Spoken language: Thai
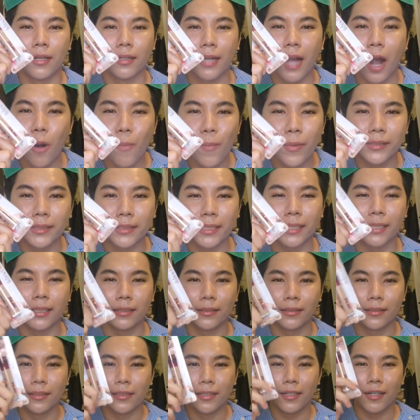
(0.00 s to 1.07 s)
เข้ามาสิ
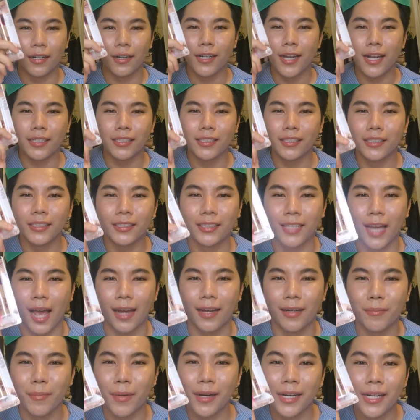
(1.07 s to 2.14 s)
เรียกชื่อฉัน
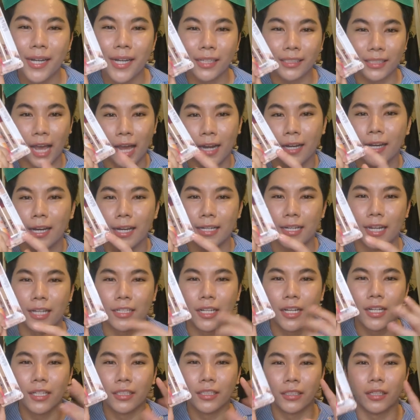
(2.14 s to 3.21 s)
มันเรียกฉันอะไรเงี้ย
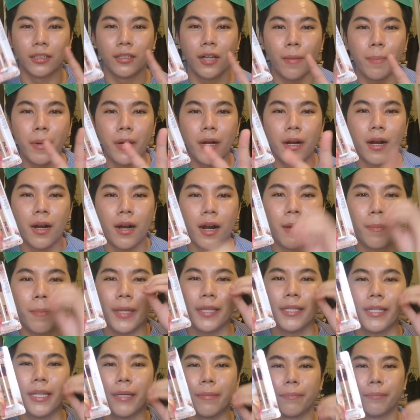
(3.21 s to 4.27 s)
ฉันก็เผลอไป
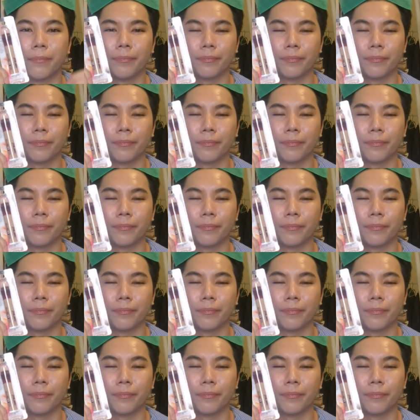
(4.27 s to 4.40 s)
หยิบ